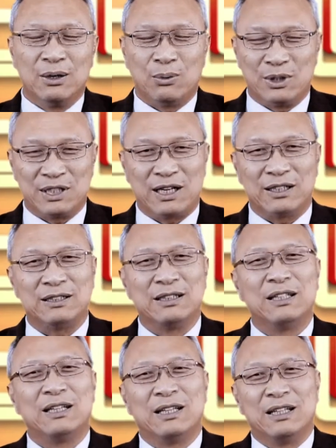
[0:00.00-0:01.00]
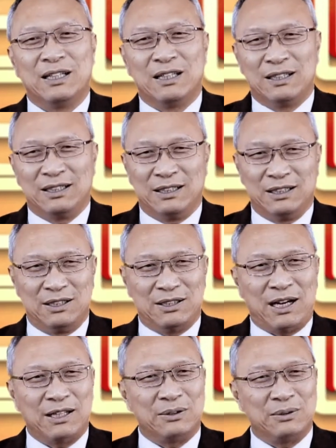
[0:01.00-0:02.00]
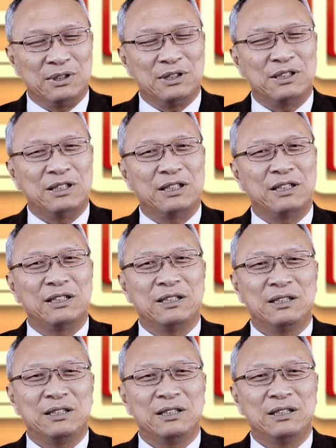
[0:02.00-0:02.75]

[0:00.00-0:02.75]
我想，以下有一些